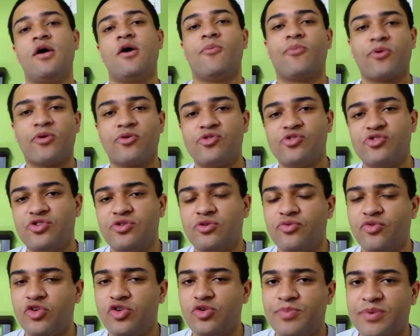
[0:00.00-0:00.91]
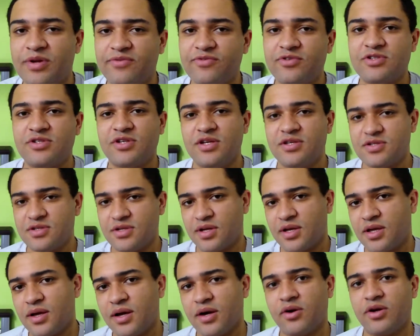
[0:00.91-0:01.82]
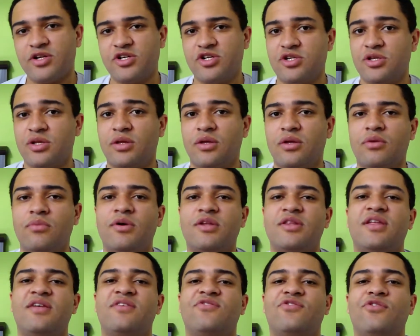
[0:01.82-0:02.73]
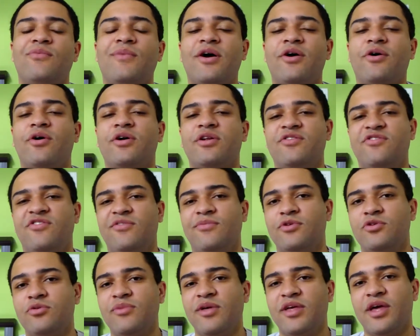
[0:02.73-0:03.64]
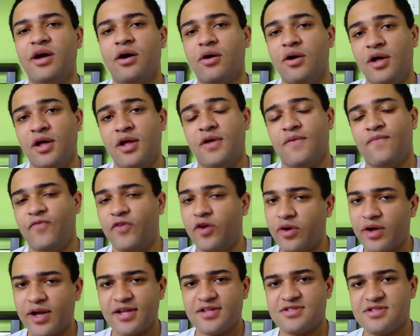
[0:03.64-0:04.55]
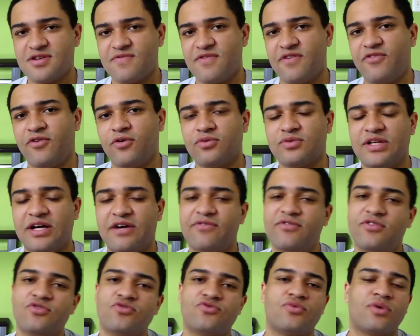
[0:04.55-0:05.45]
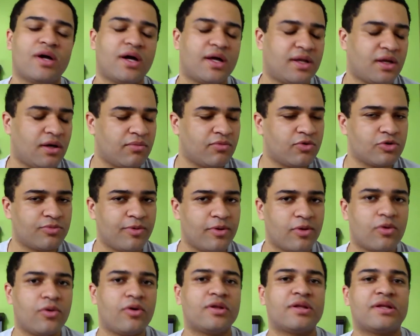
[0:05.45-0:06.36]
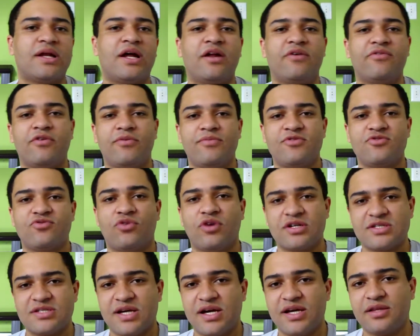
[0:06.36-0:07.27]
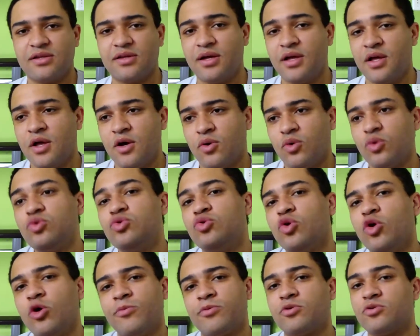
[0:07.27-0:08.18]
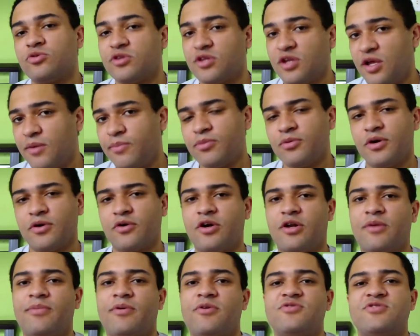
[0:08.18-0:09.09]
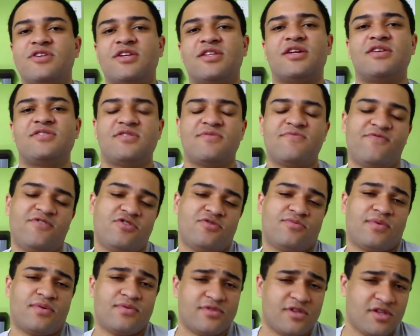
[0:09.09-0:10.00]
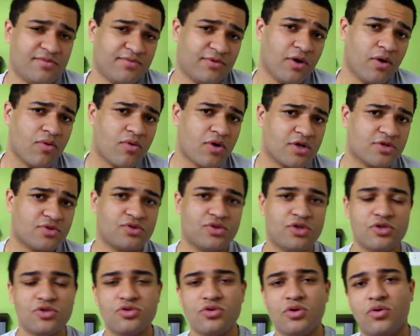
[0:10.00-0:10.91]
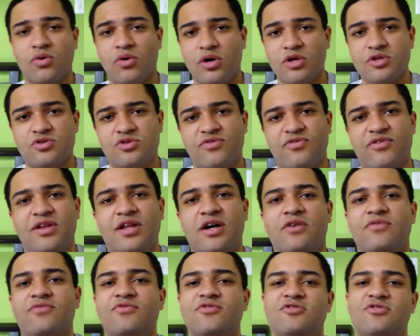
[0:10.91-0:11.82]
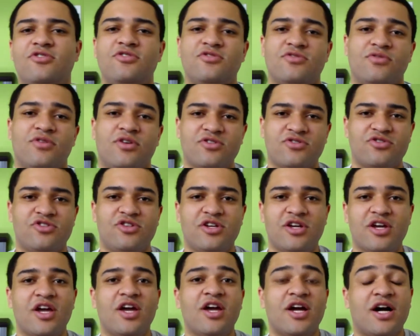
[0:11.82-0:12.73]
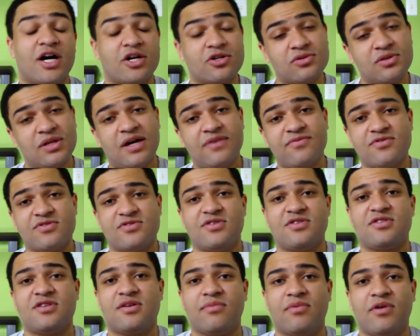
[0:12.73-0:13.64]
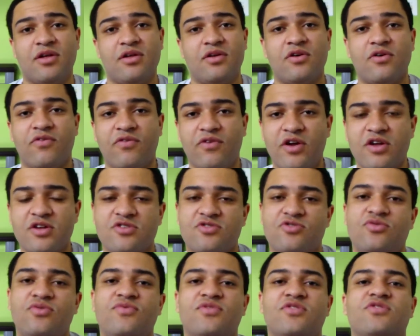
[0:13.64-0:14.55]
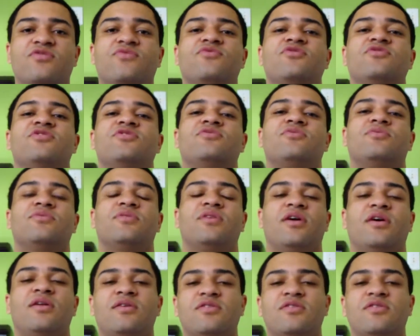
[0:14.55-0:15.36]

produzindo vídeo para vocês, que agora a gente tá tendo uma atenção maior em cima do Miguel. Não quer dizer que vai faltar vídeos no canal, muito pelo contrário, eu vou me esforçar ainda o dobro, o triplo agora para conseguir trazer vídeos para vocês, porque eu gosto disso, eu gosto de falar com vocês, eu gosto de ajudar vocês também. Eu vejo as dúvidas que vocês estão tendo,